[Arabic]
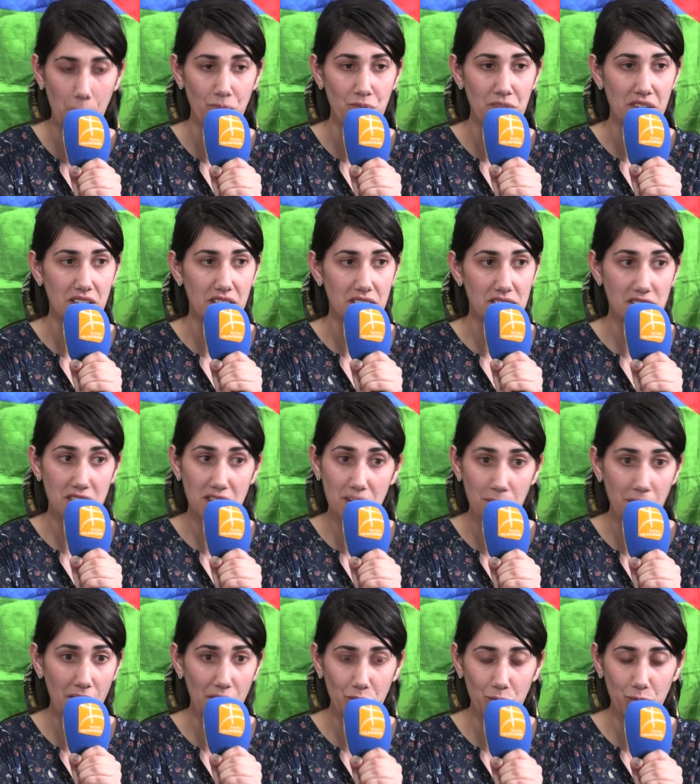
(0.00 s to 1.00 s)
سير ما
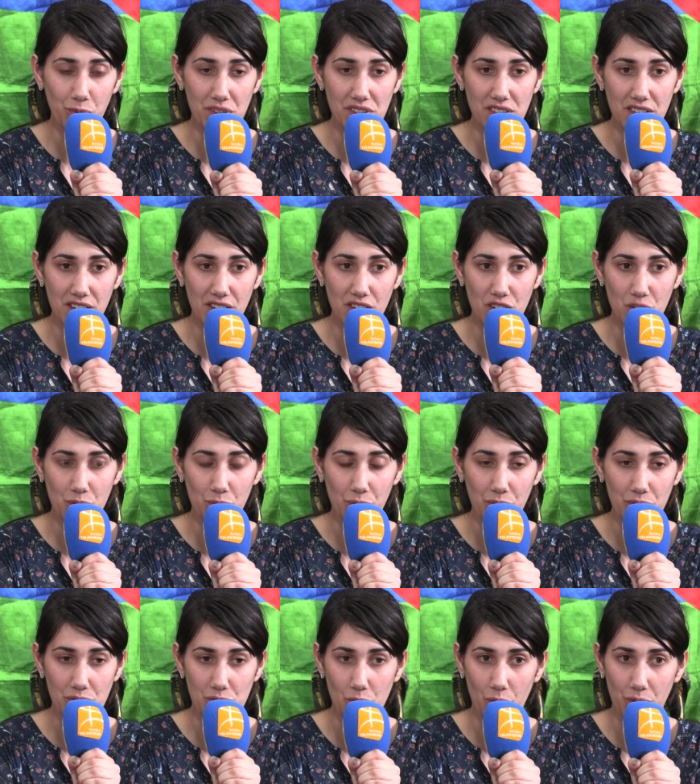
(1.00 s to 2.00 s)
يوغو سير شي وكل
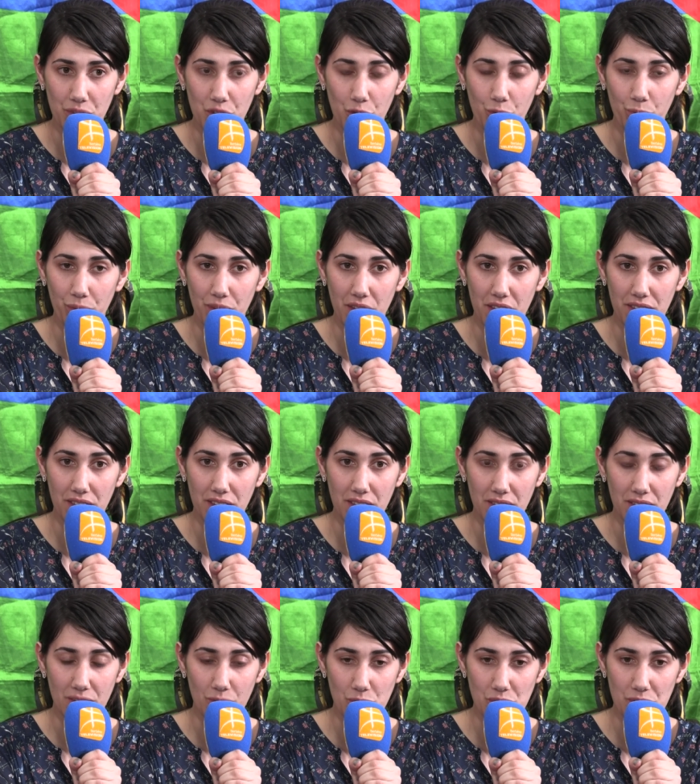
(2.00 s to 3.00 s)
سعونتيك بضاثين دوك
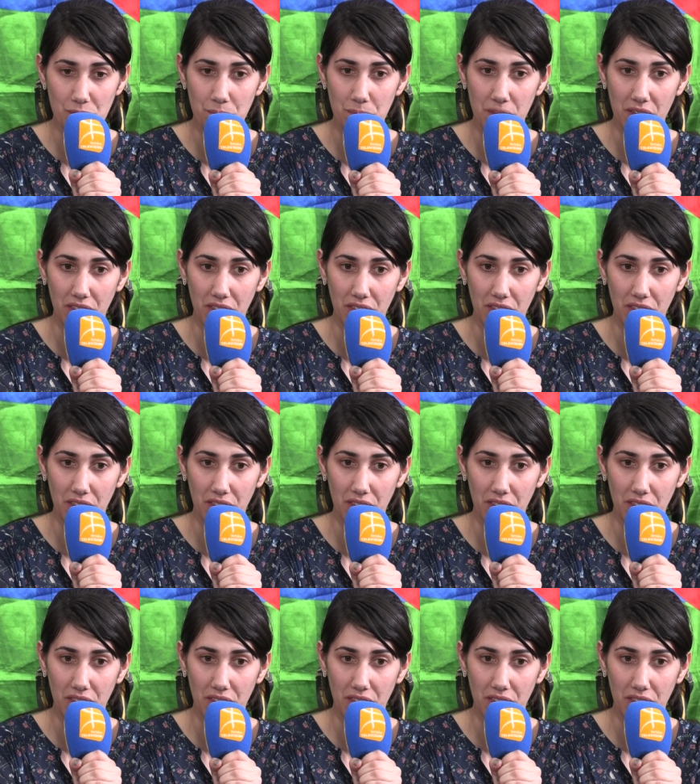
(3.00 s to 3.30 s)
سميض